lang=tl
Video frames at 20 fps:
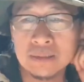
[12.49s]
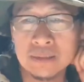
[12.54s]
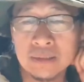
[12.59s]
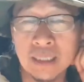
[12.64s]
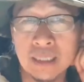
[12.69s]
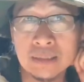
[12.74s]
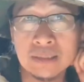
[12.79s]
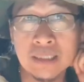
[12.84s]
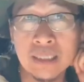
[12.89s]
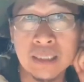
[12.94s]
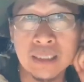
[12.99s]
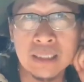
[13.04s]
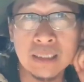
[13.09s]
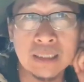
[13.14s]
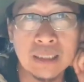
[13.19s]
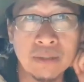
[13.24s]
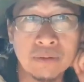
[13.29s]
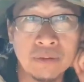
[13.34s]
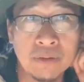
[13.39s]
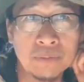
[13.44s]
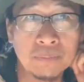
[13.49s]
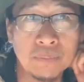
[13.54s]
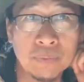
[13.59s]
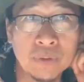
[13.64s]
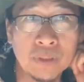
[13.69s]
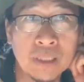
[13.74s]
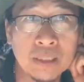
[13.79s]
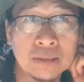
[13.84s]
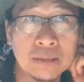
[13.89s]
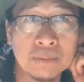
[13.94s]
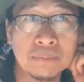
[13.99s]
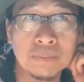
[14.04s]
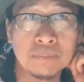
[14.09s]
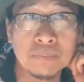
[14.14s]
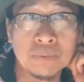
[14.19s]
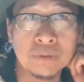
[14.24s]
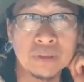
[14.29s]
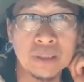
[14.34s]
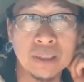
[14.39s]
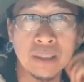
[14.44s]
Kajeri, naway po nasa
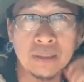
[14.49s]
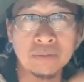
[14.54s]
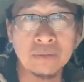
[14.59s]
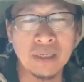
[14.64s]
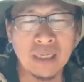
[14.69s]
mabuti kayong